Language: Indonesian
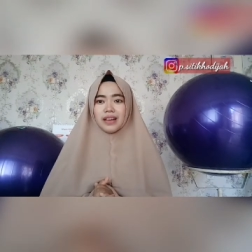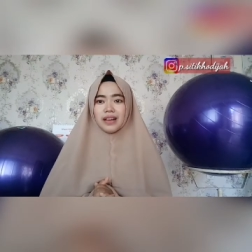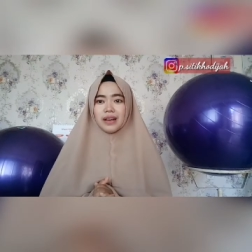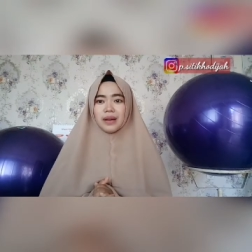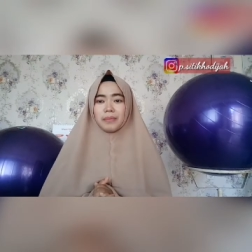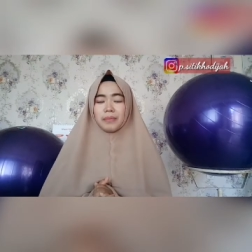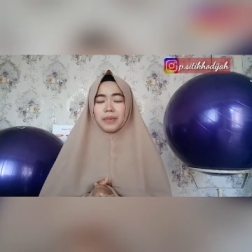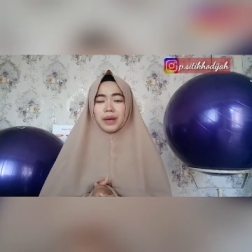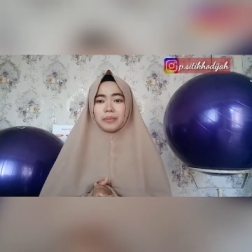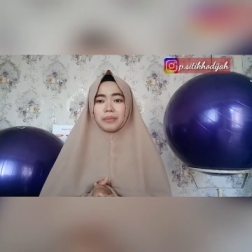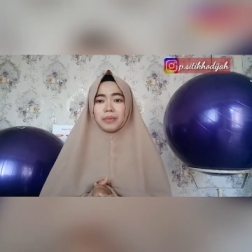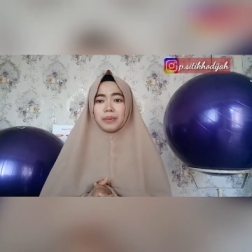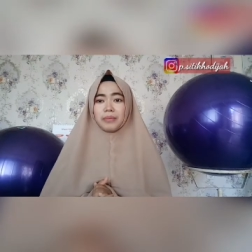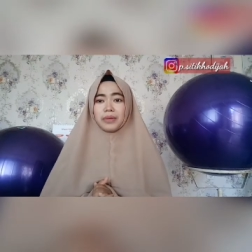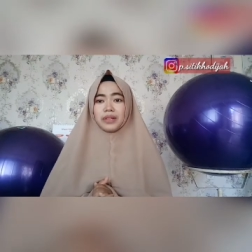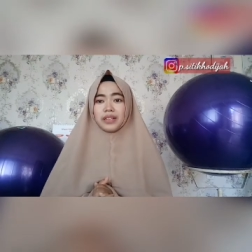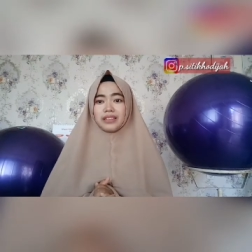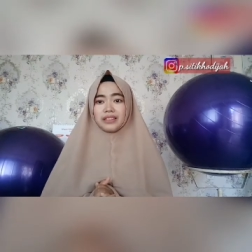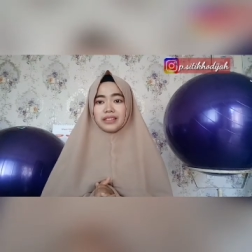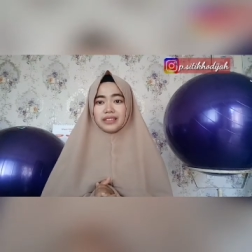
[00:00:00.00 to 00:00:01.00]
baik
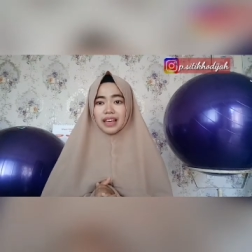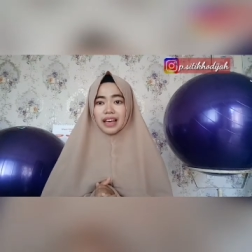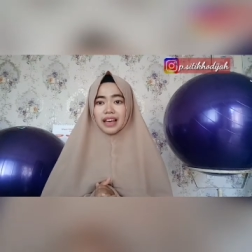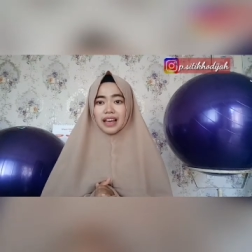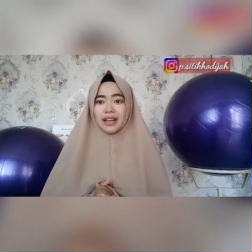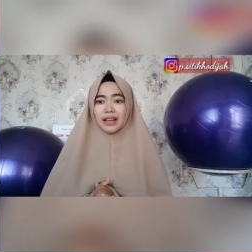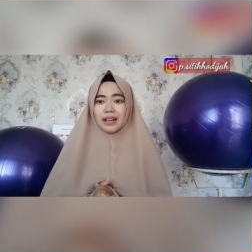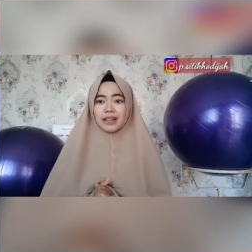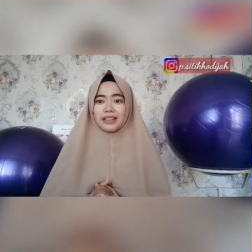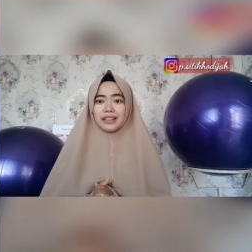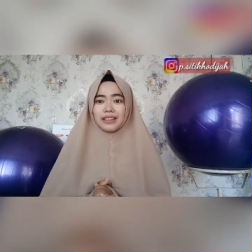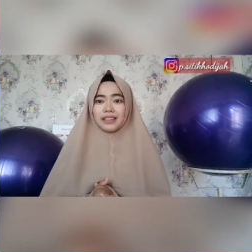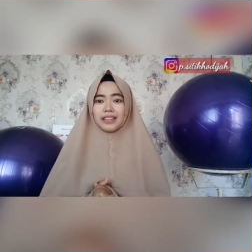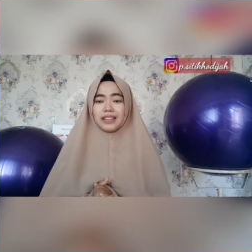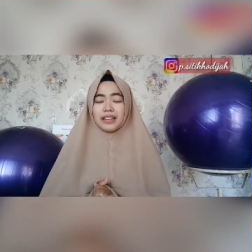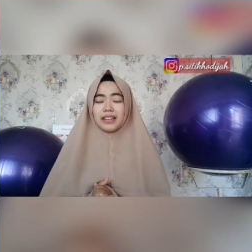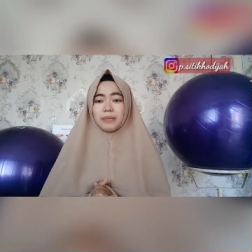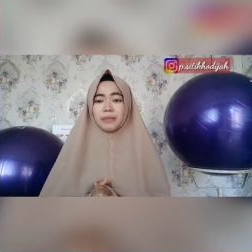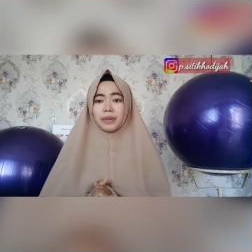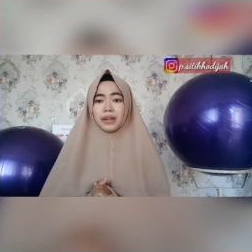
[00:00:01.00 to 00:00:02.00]
pemerintah ketika
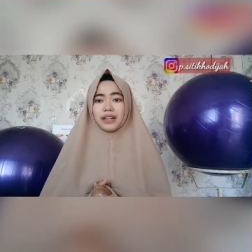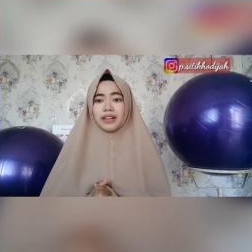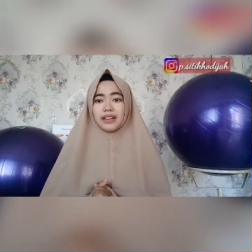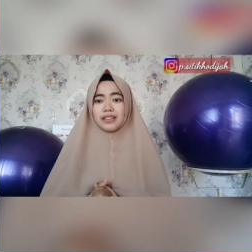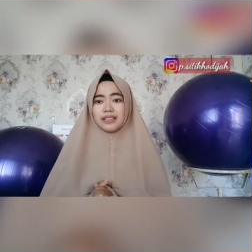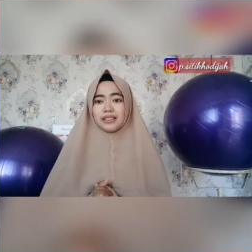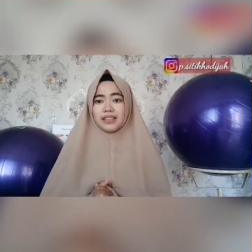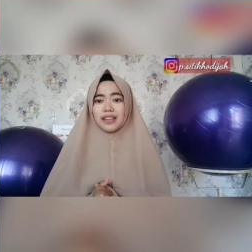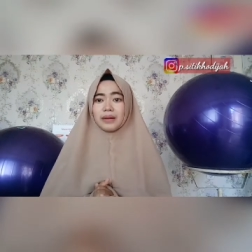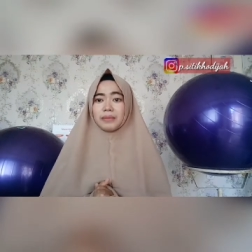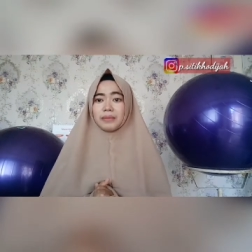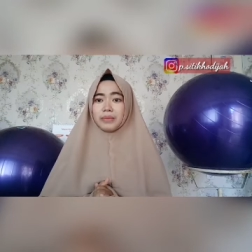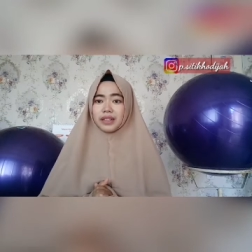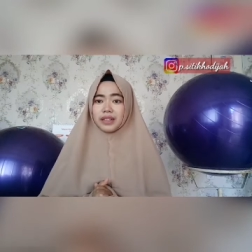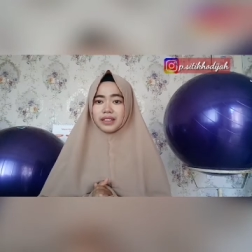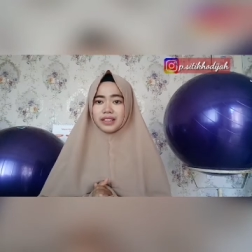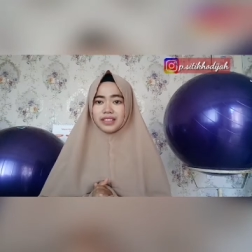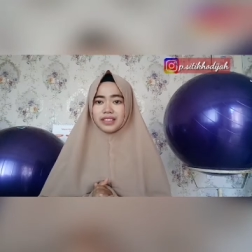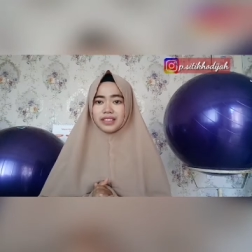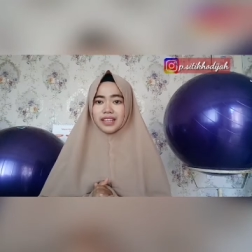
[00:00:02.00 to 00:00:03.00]
mereka sedang
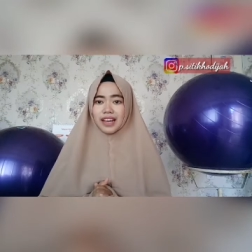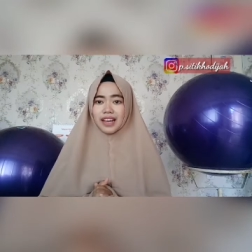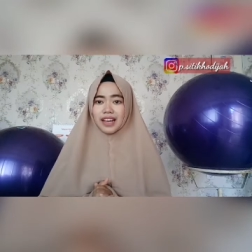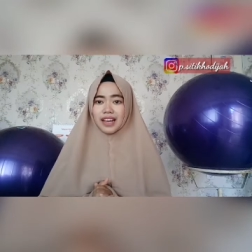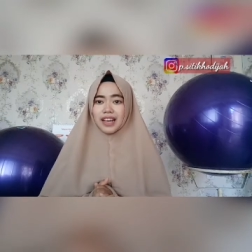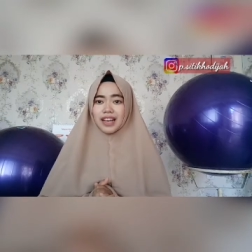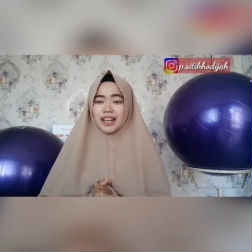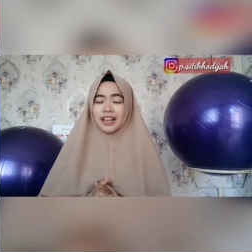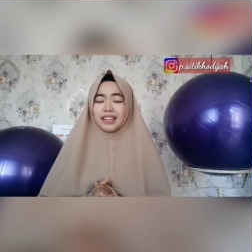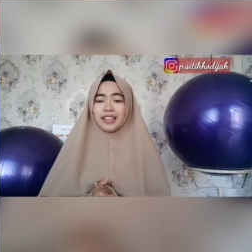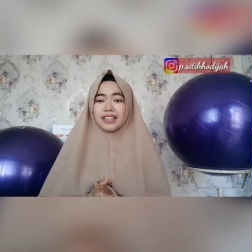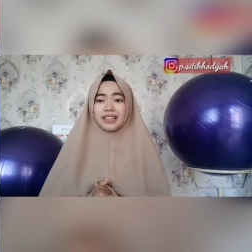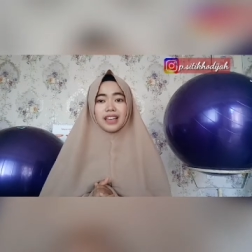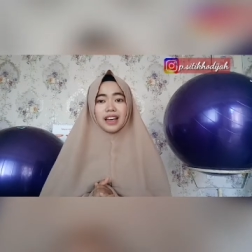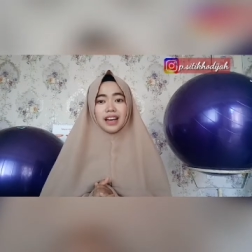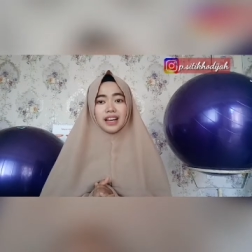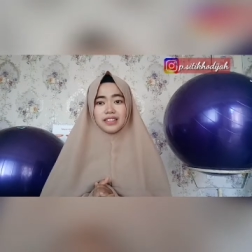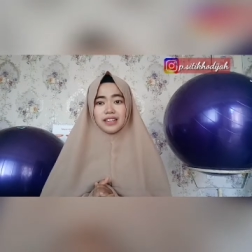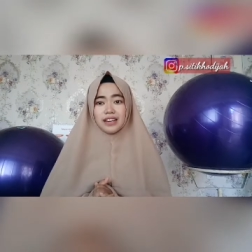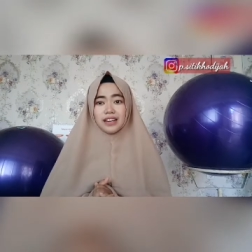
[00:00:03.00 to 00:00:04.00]
bekerja kita
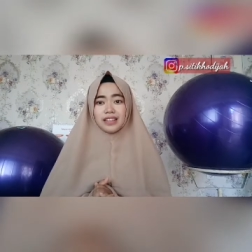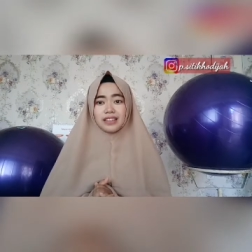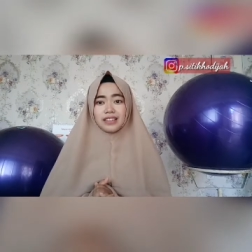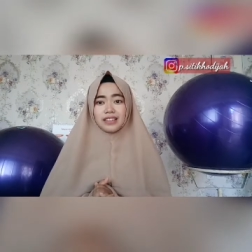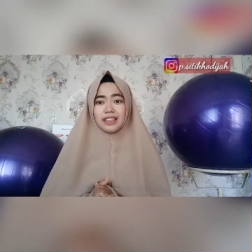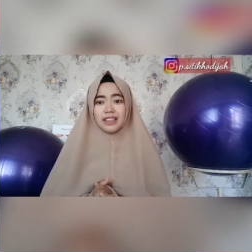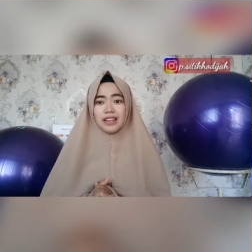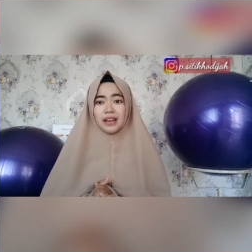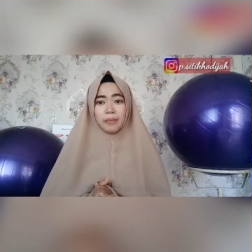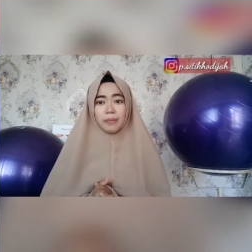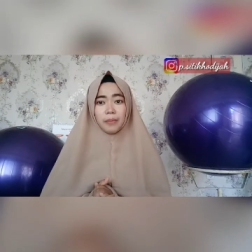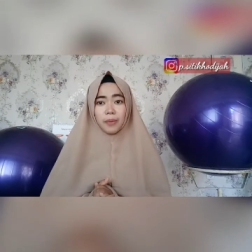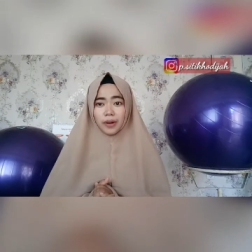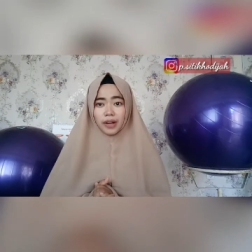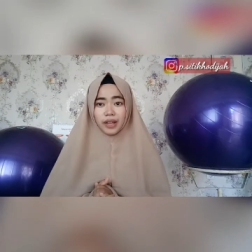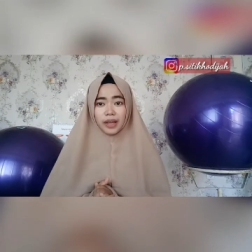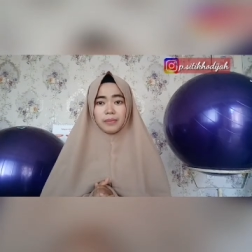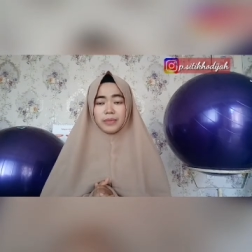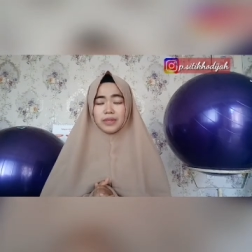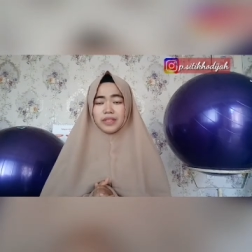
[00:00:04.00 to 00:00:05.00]
jangan tidak boleh
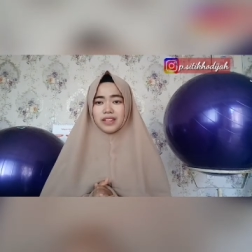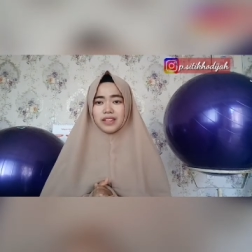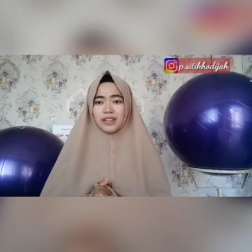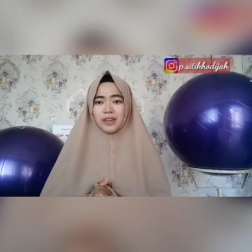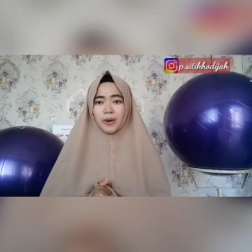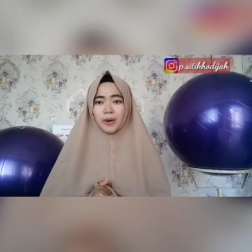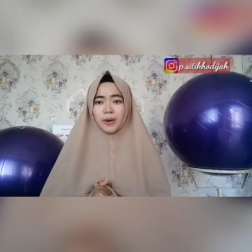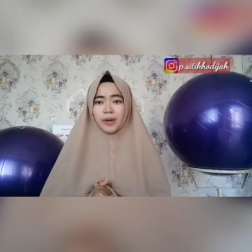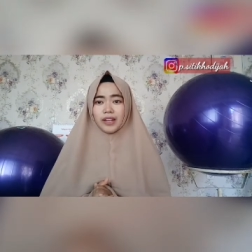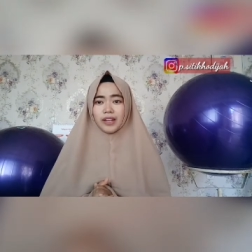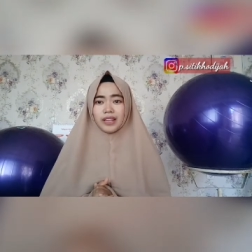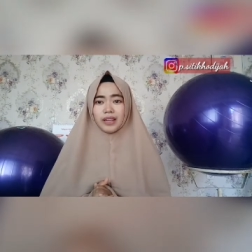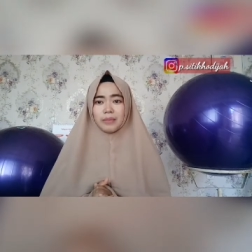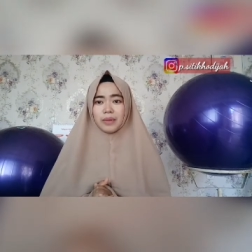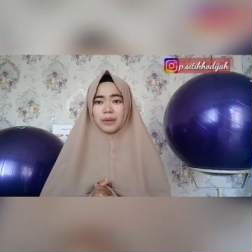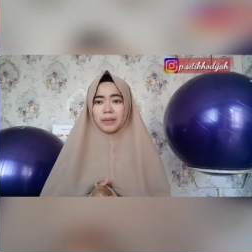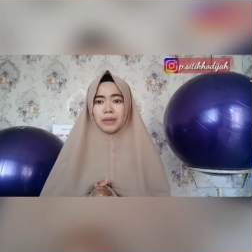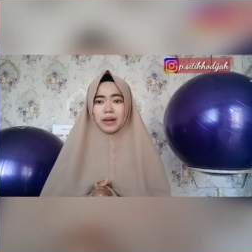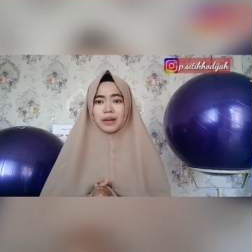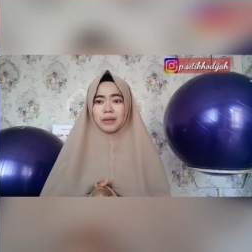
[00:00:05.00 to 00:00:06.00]
menjadi orang yang
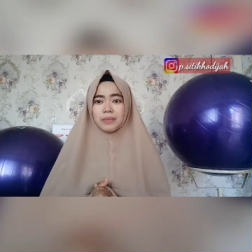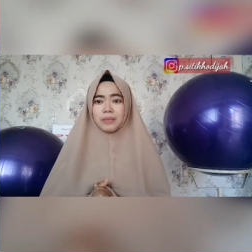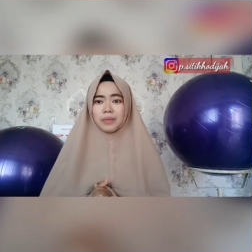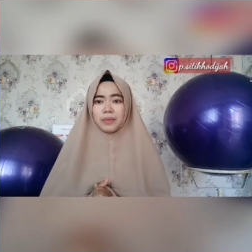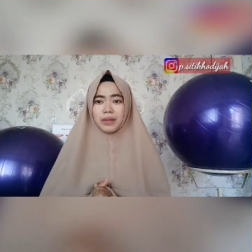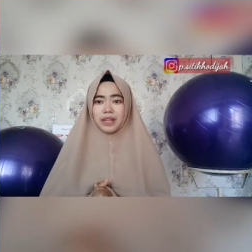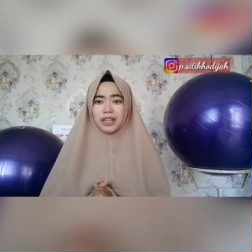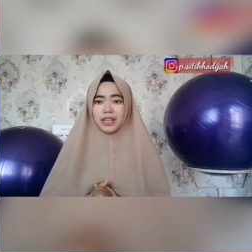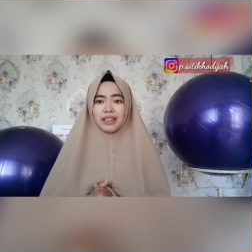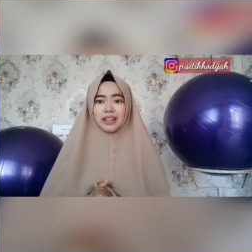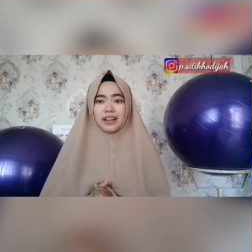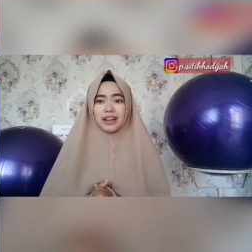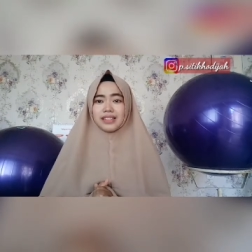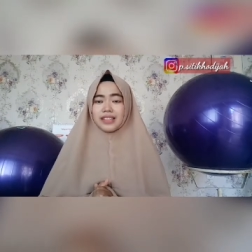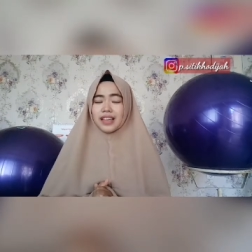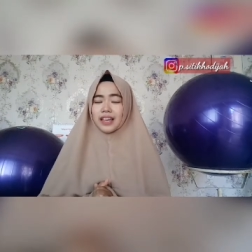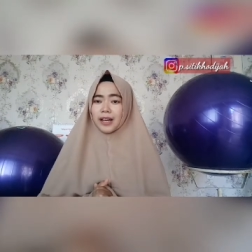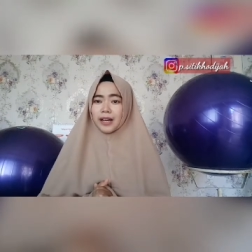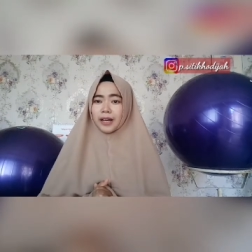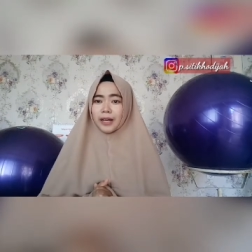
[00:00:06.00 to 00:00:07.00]
memang memiliki rasa
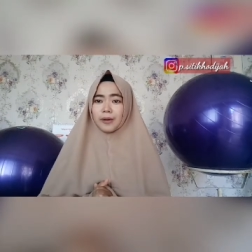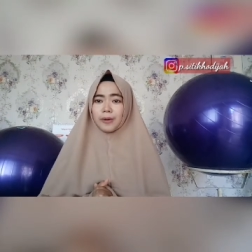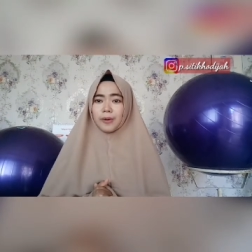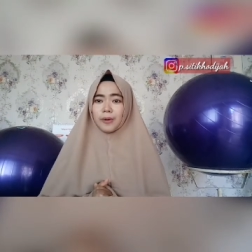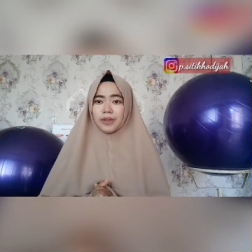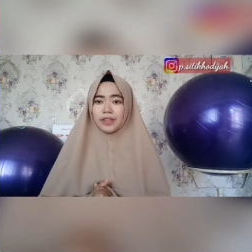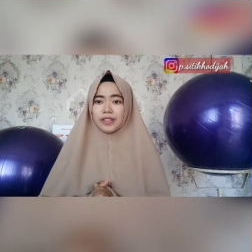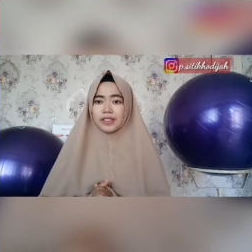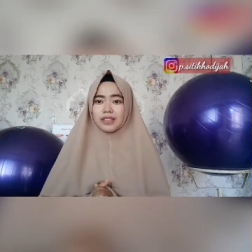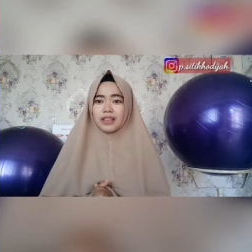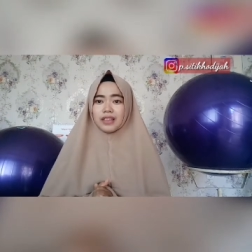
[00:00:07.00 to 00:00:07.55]
yang egois